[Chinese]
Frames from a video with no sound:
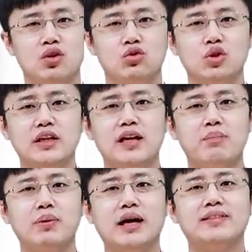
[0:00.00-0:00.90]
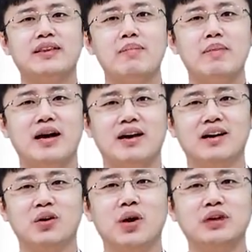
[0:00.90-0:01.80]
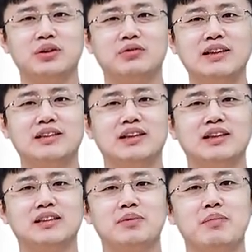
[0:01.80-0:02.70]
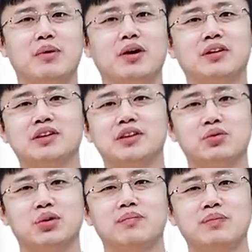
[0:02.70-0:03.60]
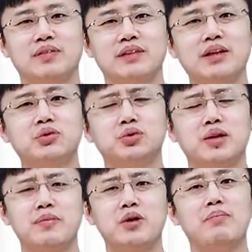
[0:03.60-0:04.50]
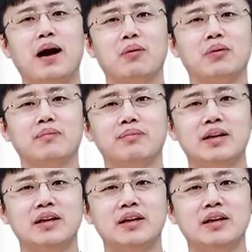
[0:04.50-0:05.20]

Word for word: 所以他不敢怠慢，很快就完成了竞聘报告的写作，但又觉得没有把握。